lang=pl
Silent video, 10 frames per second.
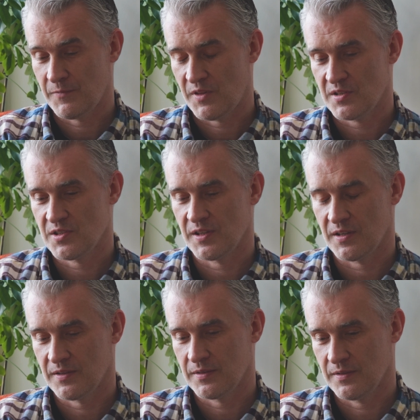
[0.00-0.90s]
to znaczy
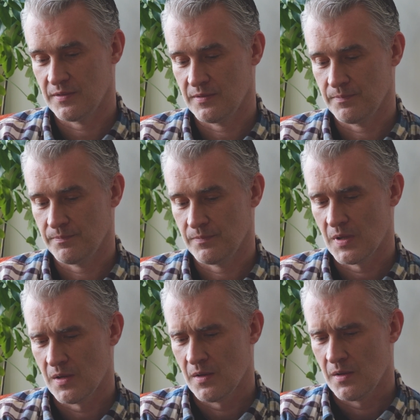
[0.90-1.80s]
tak, e,
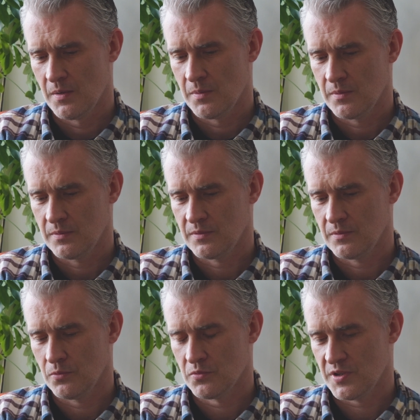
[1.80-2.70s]

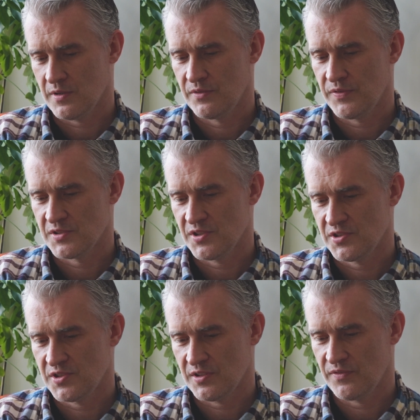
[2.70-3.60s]
uczę
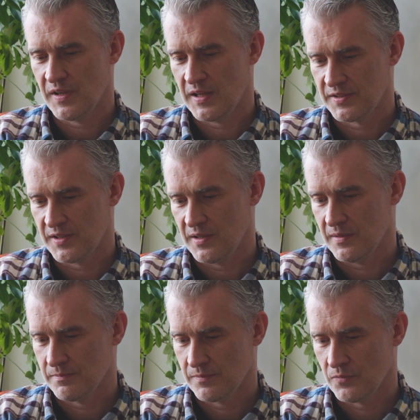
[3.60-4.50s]
22
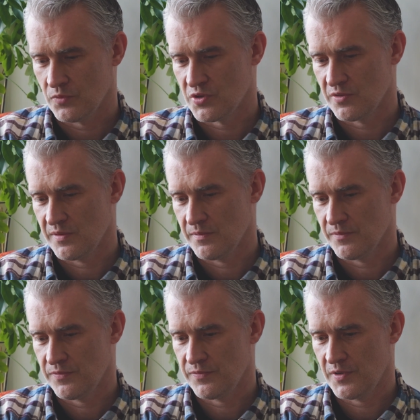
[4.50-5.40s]
lata.
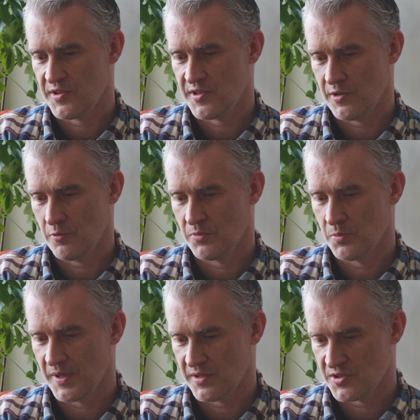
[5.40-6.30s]
Uczyłem w liceum
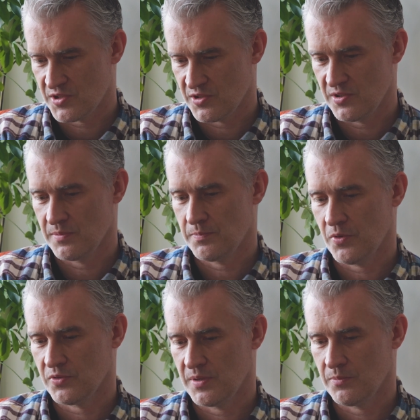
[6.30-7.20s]
numer 3,
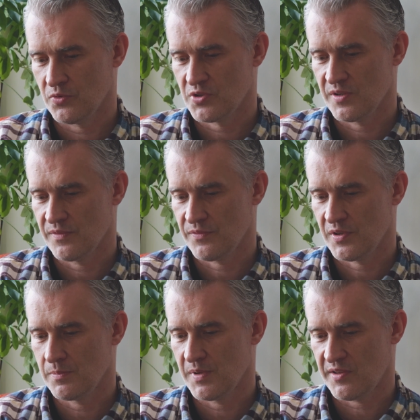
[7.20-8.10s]
potem uczyłem w
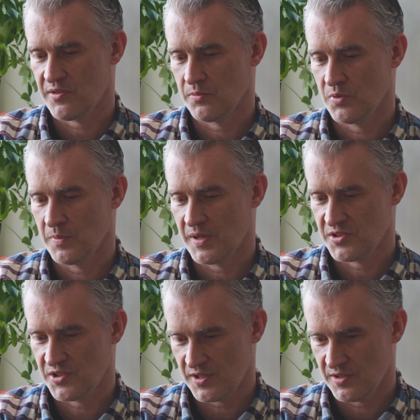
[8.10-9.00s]
gimnazjum
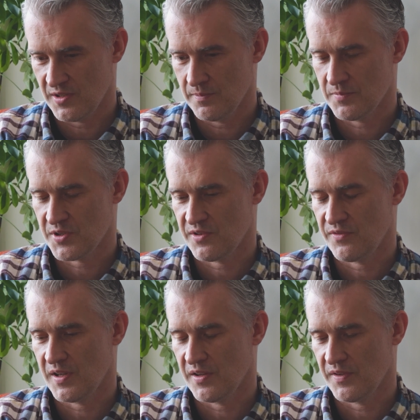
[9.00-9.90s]
numer 7 przez
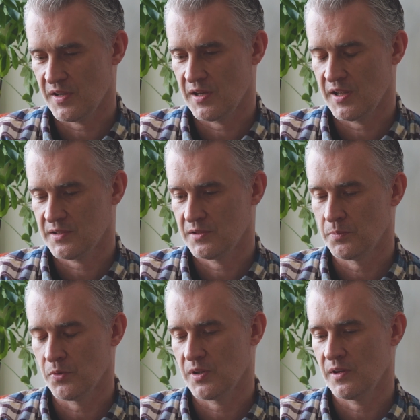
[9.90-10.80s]
wiele, wiele lat,
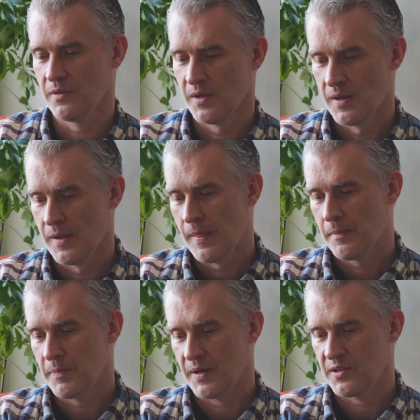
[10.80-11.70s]
dopóki
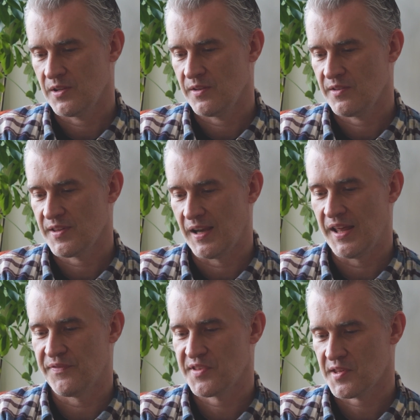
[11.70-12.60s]
pani
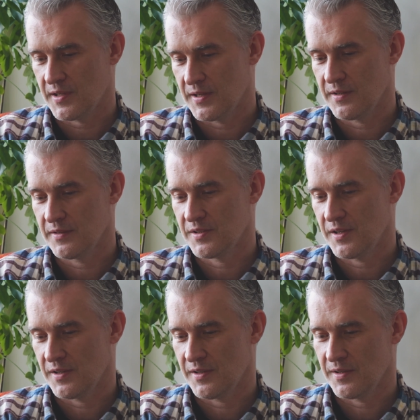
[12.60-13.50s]
Zalewska
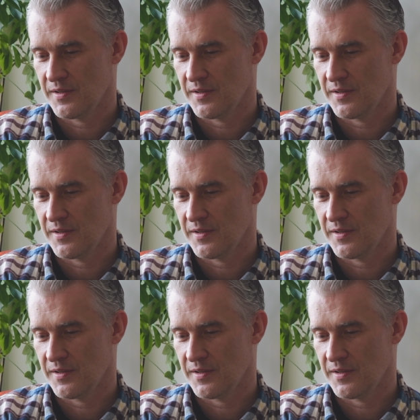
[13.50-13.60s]
nie